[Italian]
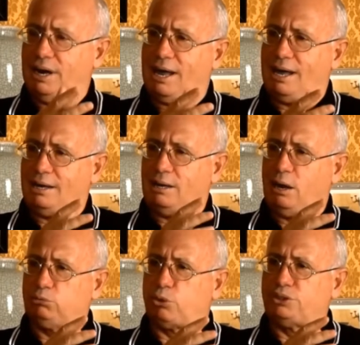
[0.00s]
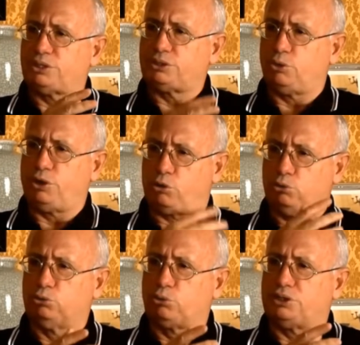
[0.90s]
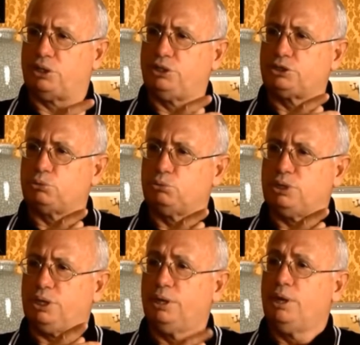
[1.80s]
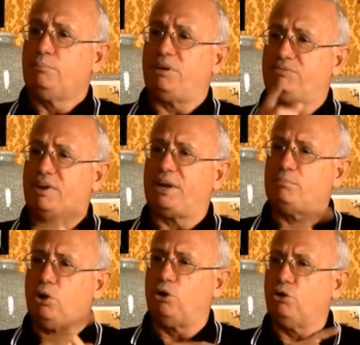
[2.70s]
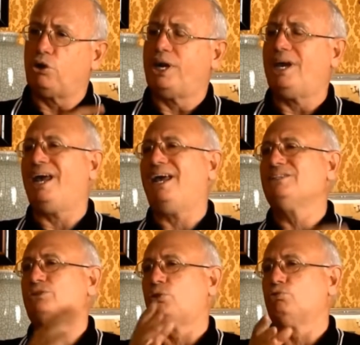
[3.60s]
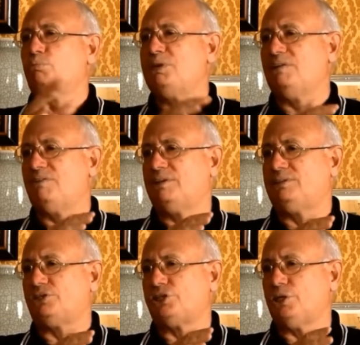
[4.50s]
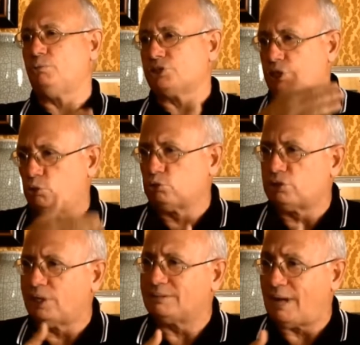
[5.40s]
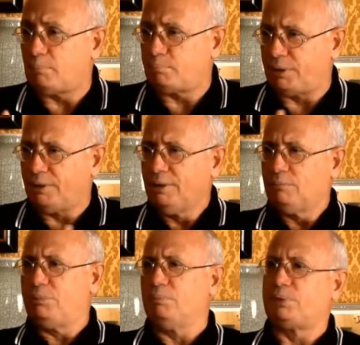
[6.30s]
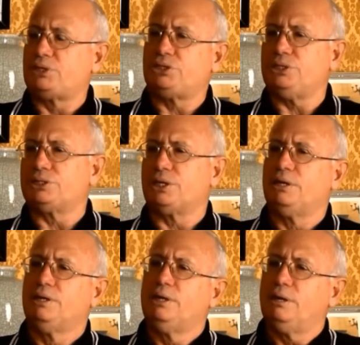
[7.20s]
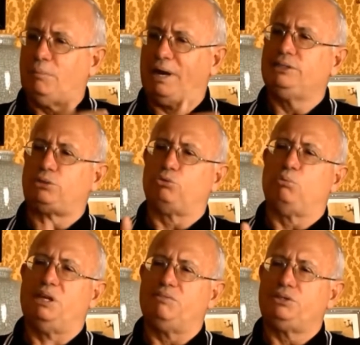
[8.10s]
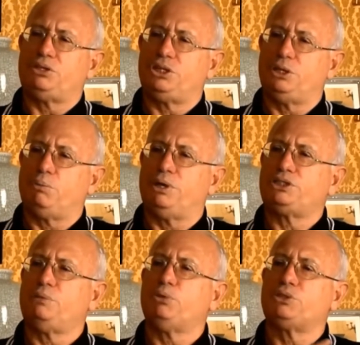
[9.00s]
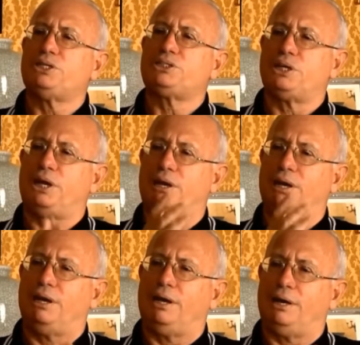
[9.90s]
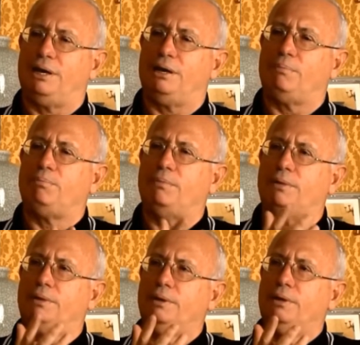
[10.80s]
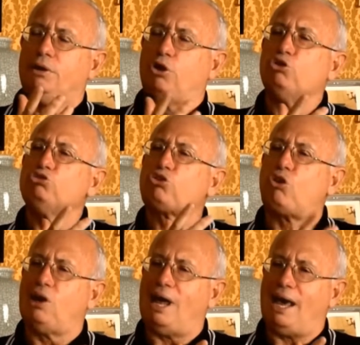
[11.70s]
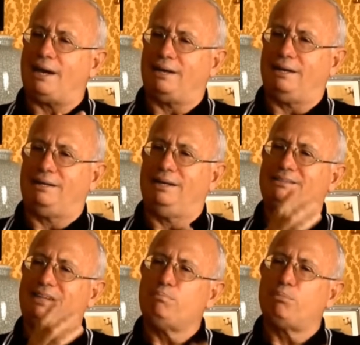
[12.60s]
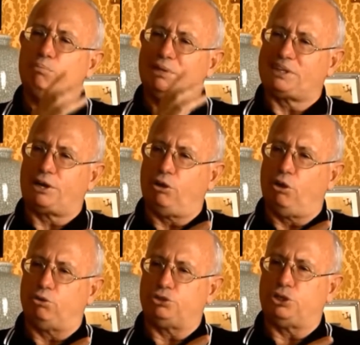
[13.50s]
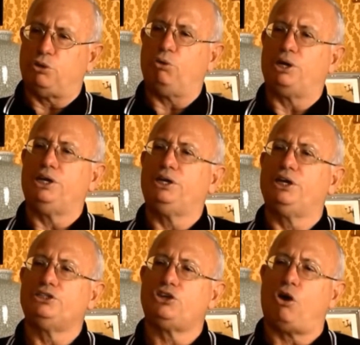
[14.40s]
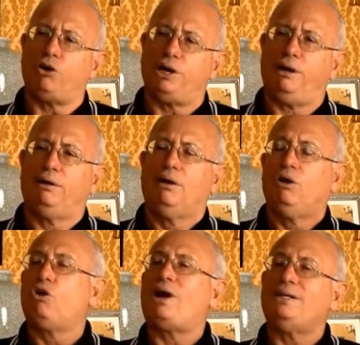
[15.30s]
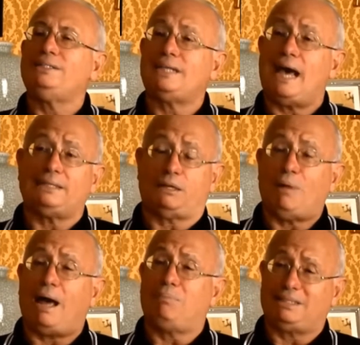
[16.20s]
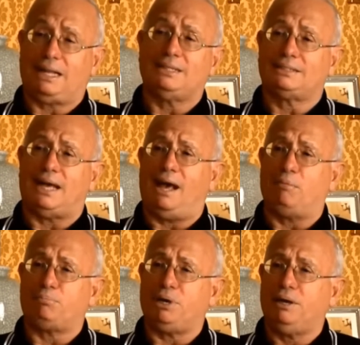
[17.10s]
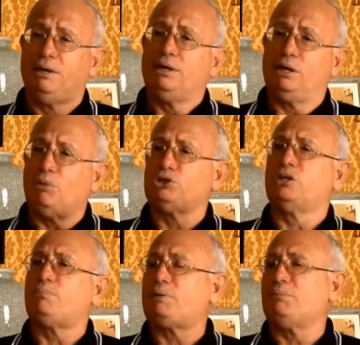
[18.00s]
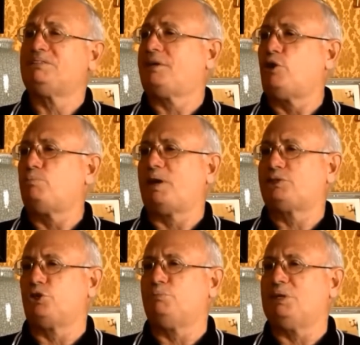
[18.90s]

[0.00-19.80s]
la, l'autorizzazione a condurre degli studi per fare in modo che entro il 2025, secondo delle tappe ben precise, ma entro il 2025 si potesse eh, eh, controllare il tempo meteorologico in zone localizzate ma abbastanza ampie in modo da permettere le operazioni